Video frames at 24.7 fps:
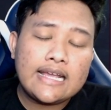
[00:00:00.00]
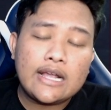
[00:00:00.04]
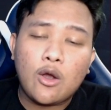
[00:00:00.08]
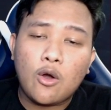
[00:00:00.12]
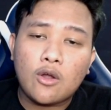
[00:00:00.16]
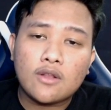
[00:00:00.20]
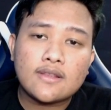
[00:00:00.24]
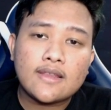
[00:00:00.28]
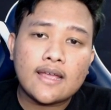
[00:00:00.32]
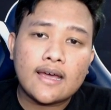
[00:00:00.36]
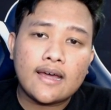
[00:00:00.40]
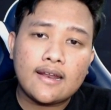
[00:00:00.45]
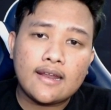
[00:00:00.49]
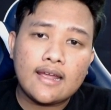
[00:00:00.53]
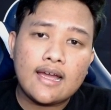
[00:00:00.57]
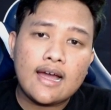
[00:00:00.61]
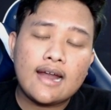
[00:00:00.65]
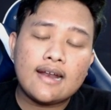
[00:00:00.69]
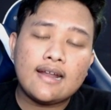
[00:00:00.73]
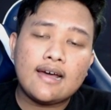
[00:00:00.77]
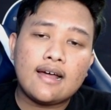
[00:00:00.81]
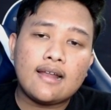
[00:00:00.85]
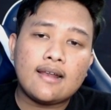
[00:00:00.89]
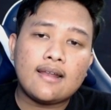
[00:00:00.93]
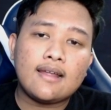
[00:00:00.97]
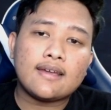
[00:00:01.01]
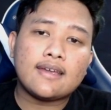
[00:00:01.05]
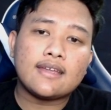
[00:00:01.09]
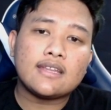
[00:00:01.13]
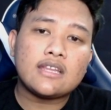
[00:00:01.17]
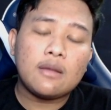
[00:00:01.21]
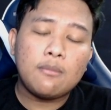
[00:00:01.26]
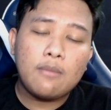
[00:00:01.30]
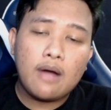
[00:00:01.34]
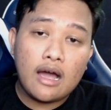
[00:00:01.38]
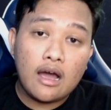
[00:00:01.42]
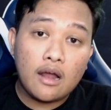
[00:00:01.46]
Kontennya adalah
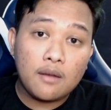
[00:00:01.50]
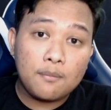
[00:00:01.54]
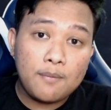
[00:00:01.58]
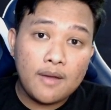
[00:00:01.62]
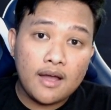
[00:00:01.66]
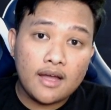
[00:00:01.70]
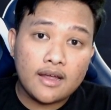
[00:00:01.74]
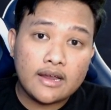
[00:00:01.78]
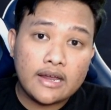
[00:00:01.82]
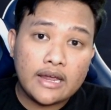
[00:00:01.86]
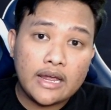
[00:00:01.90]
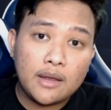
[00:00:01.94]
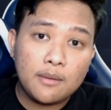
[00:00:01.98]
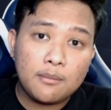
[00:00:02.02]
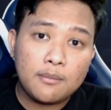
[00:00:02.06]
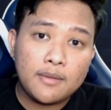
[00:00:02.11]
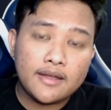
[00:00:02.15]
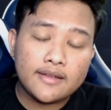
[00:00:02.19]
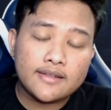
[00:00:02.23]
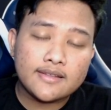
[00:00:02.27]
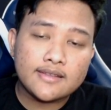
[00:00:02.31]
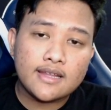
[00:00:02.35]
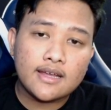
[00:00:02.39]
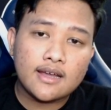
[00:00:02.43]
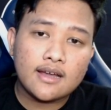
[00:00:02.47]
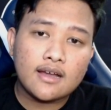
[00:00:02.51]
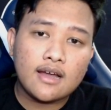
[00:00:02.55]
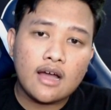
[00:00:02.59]
kita bakal pakai meta